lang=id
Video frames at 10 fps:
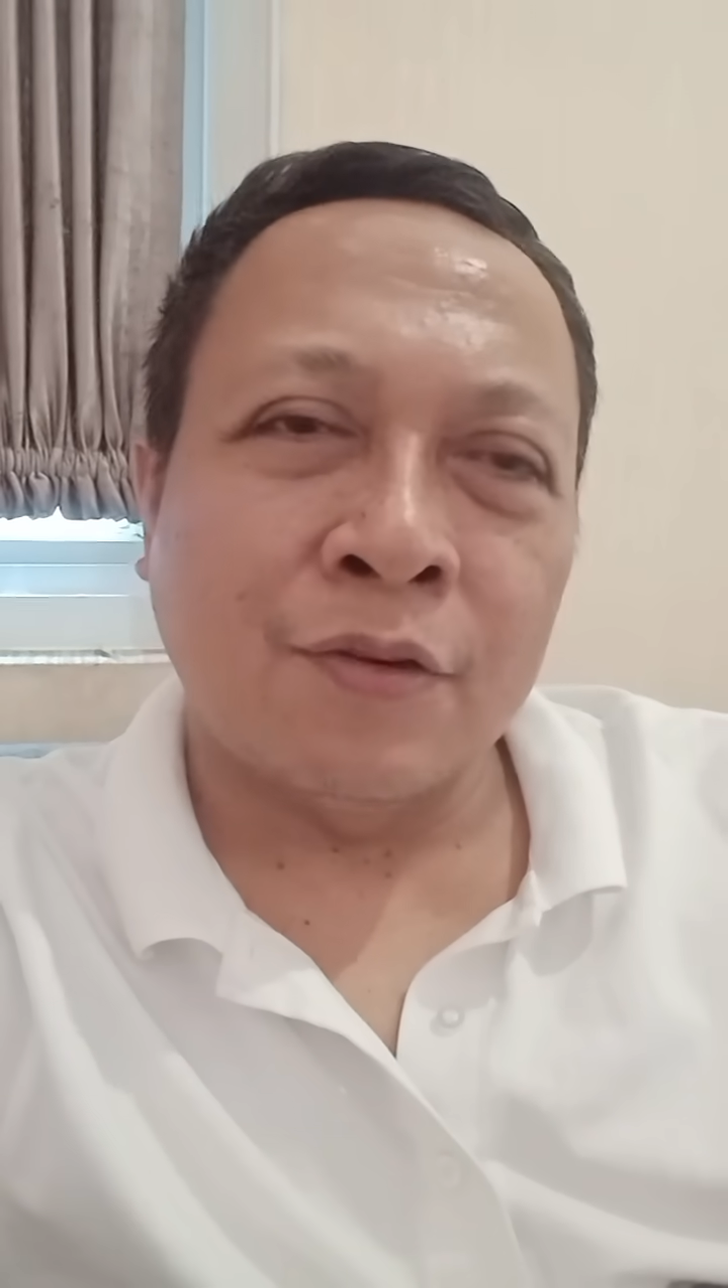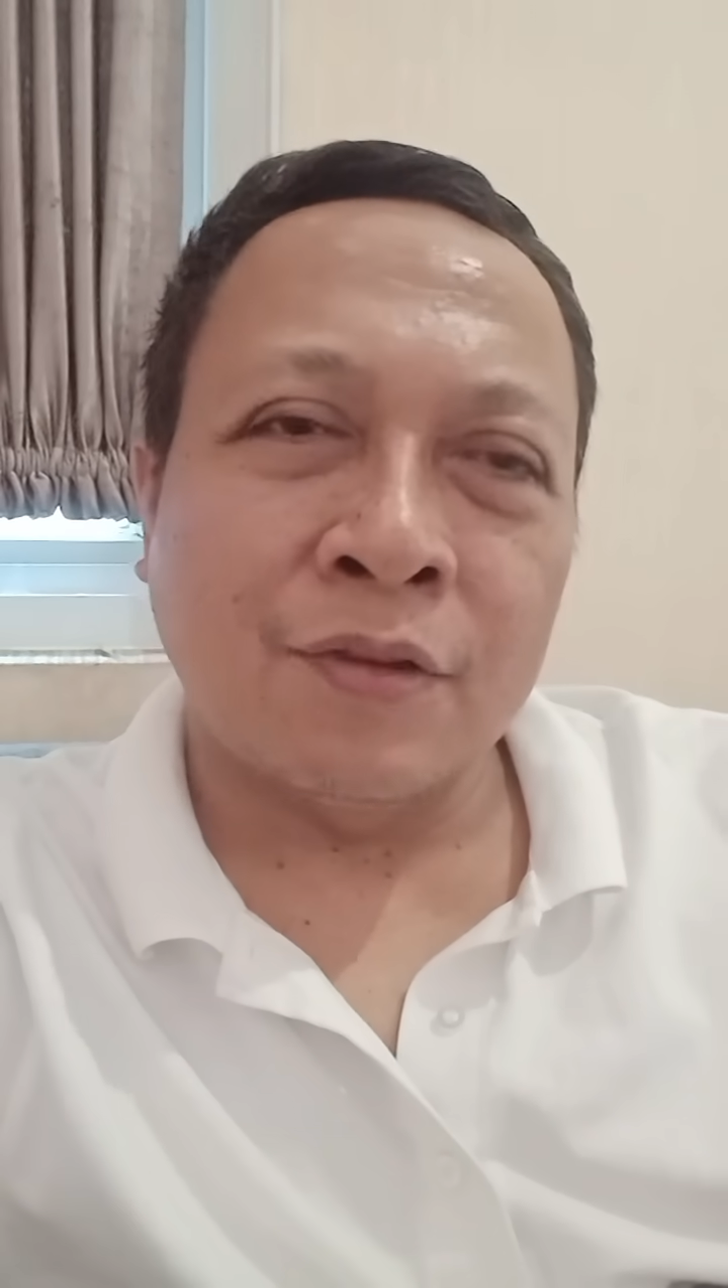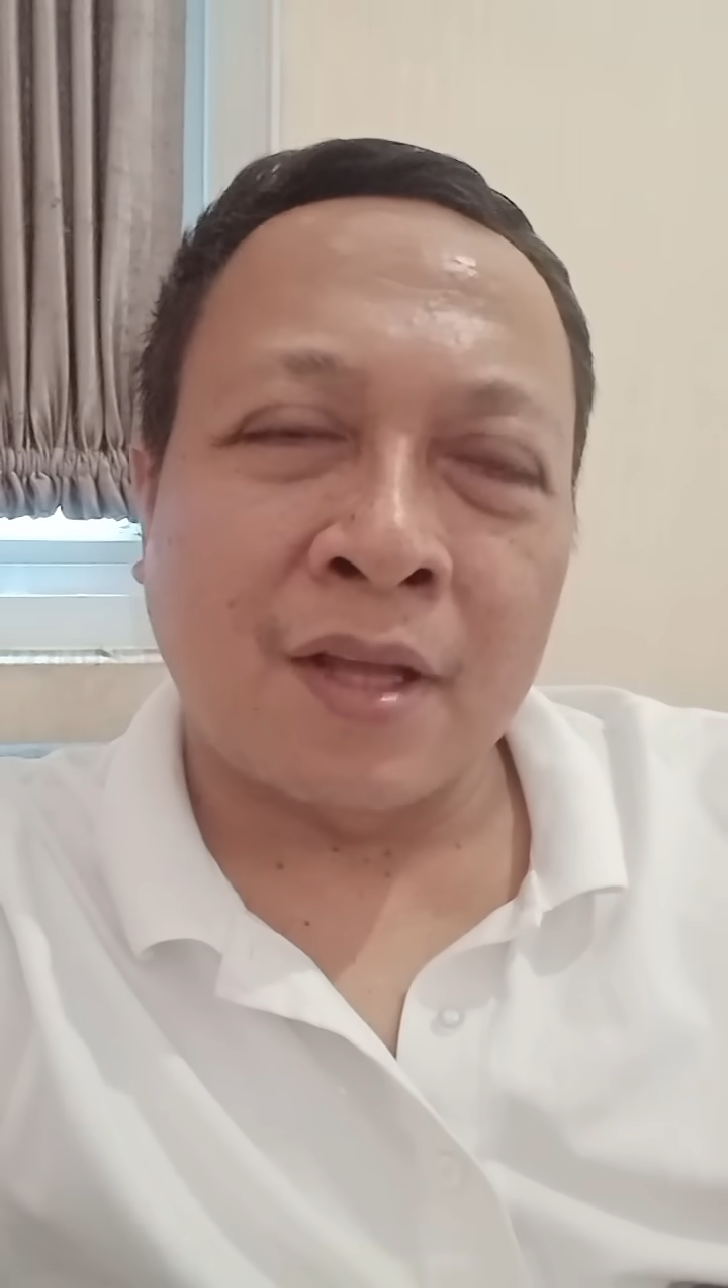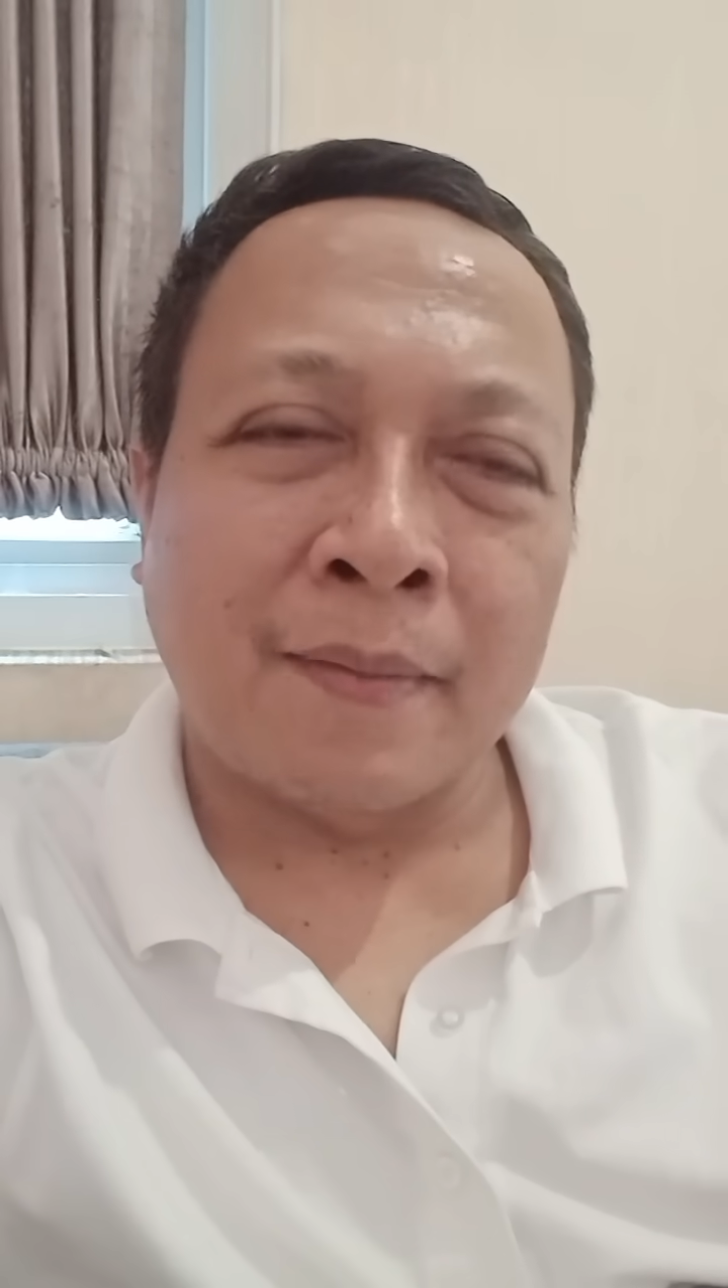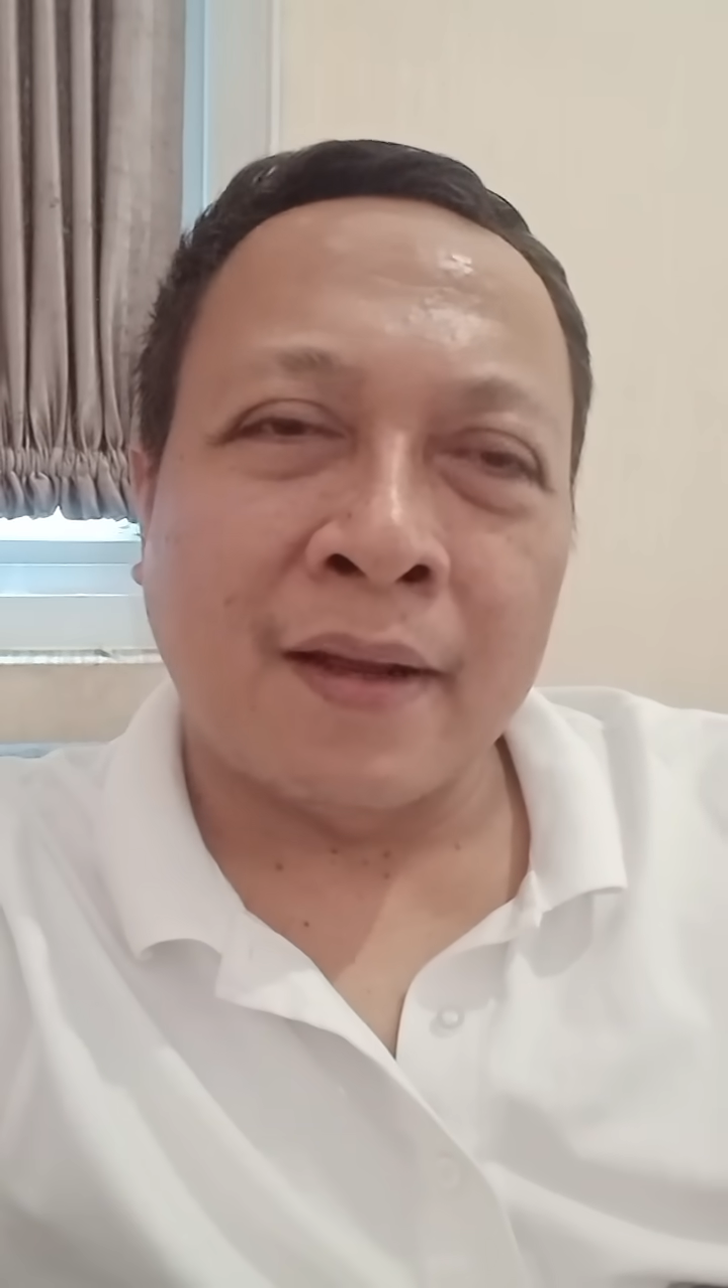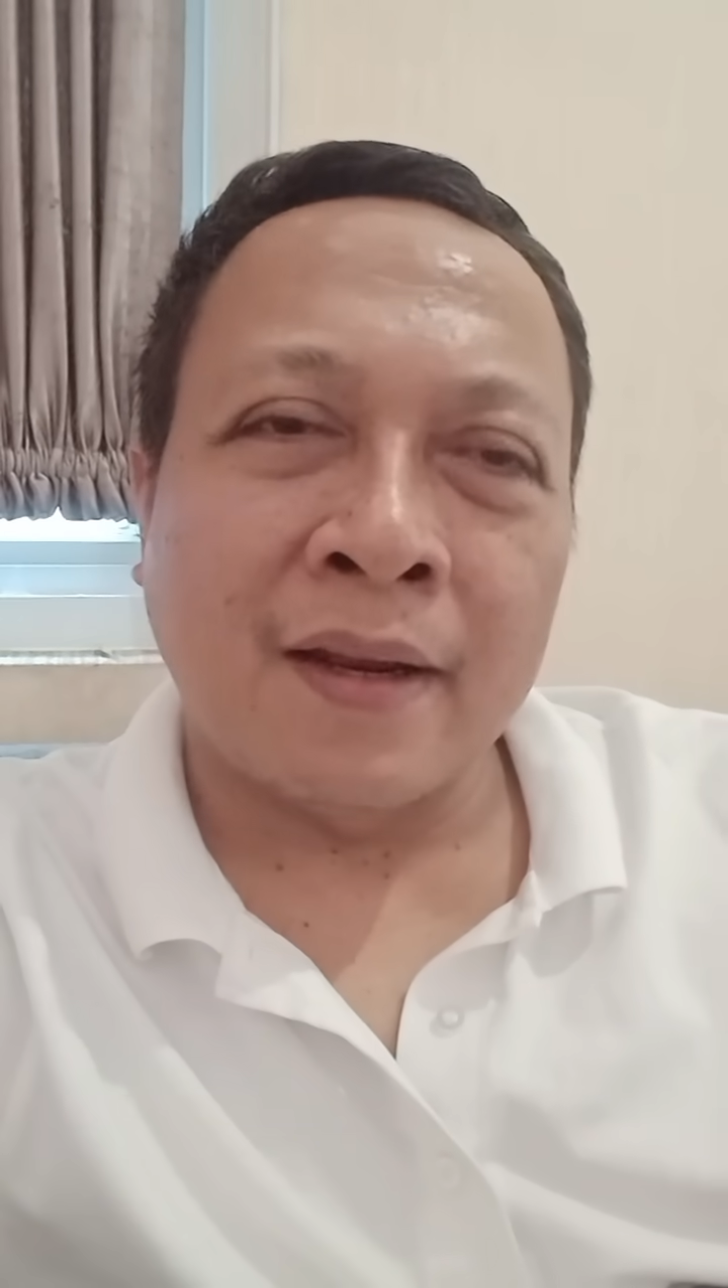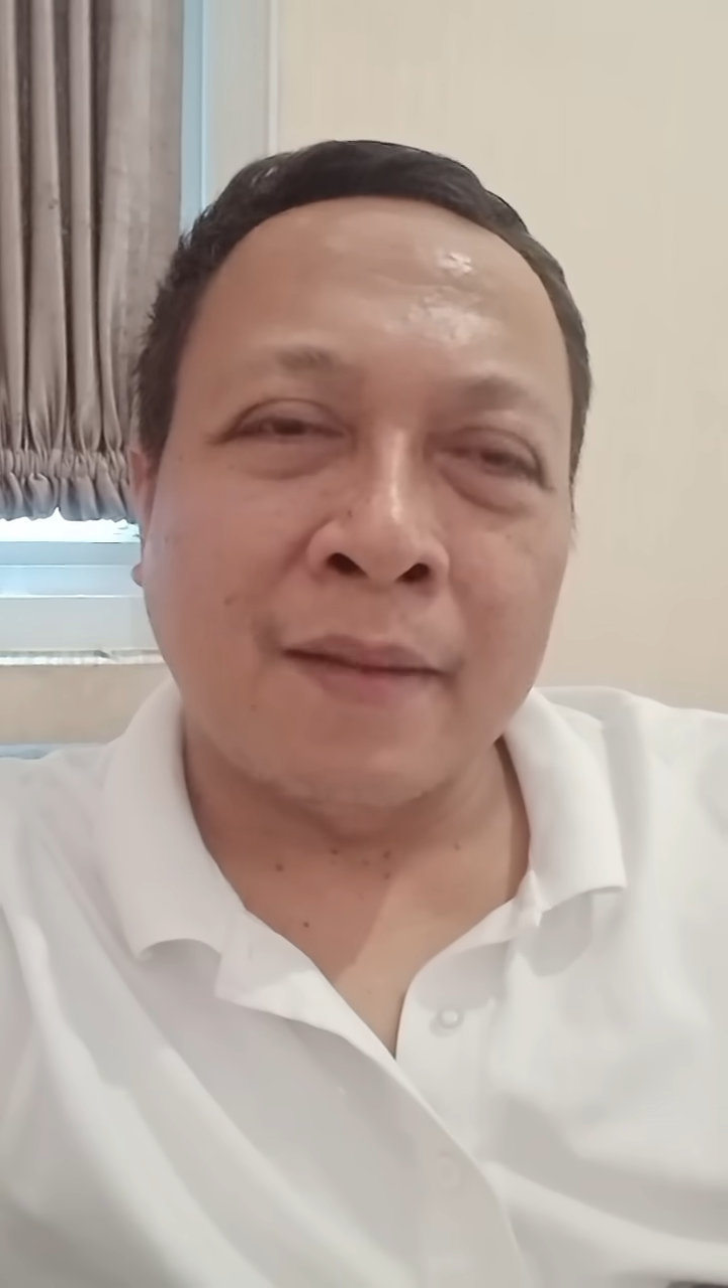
terutama